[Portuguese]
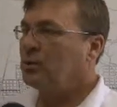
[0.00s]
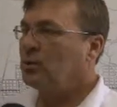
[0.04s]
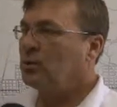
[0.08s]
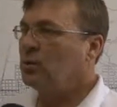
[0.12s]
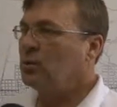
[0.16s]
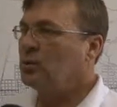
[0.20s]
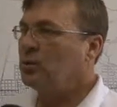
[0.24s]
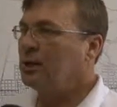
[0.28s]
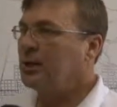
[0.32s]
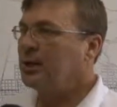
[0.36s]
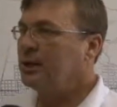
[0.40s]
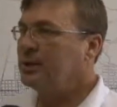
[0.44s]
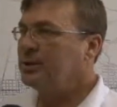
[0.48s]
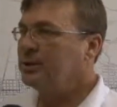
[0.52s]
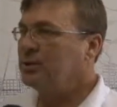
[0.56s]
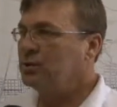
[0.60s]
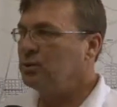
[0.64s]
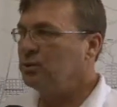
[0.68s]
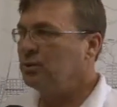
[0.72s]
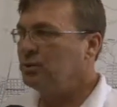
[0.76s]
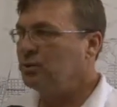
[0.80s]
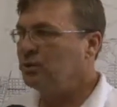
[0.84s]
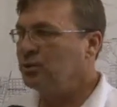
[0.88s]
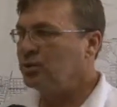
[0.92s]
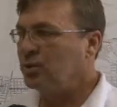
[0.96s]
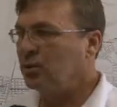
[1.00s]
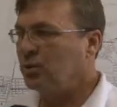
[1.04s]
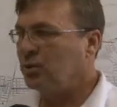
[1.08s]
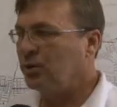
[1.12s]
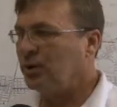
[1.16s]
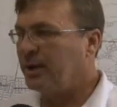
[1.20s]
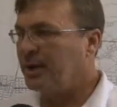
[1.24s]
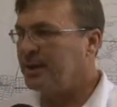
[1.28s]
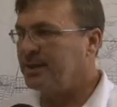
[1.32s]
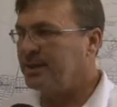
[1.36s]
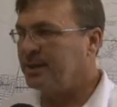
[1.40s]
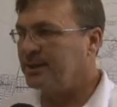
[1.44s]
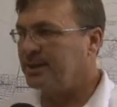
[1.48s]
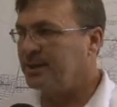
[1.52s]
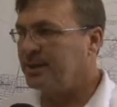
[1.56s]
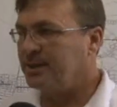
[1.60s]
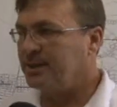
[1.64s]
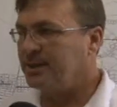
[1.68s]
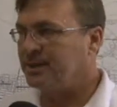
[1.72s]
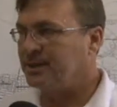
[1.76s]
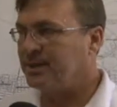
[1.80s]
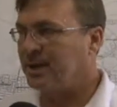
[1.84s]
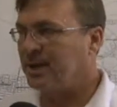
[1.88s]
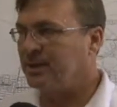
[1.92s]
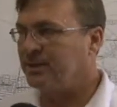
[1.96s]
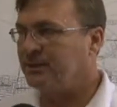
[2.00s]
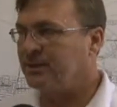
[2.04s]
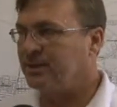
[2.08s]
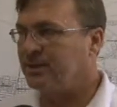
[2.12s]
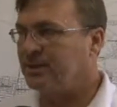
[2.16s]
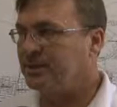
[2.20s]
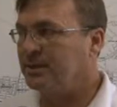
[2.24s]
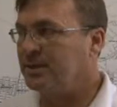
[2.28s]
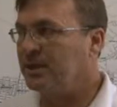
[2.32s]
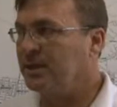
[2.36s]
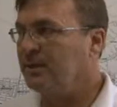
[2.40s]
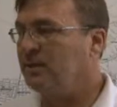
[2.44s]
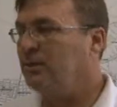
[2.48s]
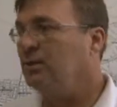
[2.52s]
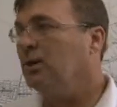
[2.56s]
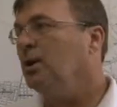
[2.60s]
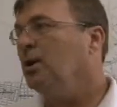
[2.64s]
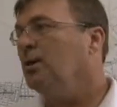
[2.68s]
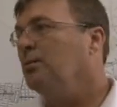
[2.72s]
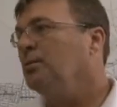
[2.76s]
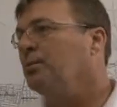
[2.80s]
com o grande número de ocorrências registradas este ano,